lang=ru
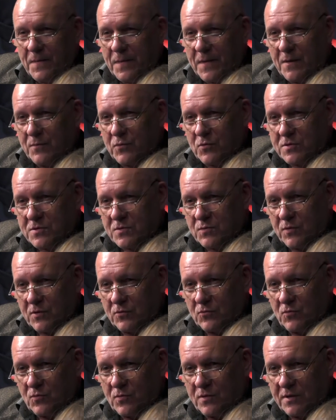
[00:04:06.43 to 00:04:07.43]
Я просто
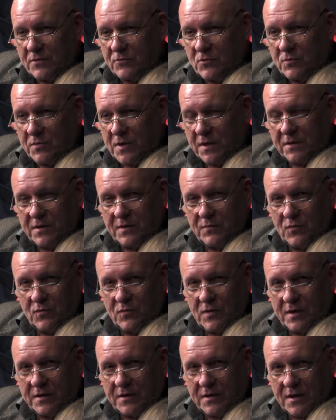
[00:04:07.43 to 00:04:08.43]
подумал о том, какие
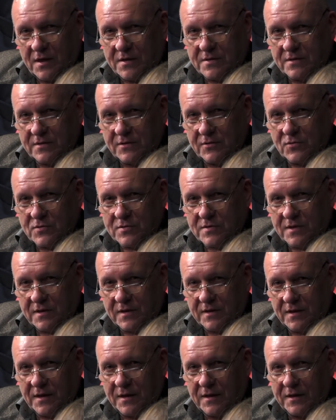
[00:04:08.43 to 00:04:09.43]
бывают разные русские
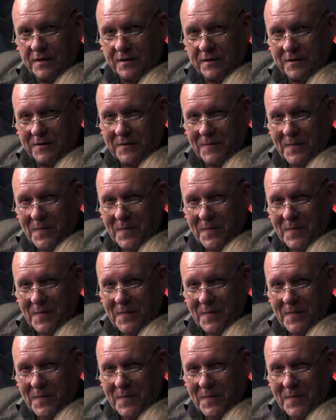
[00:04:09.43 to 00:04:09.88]
канарейки.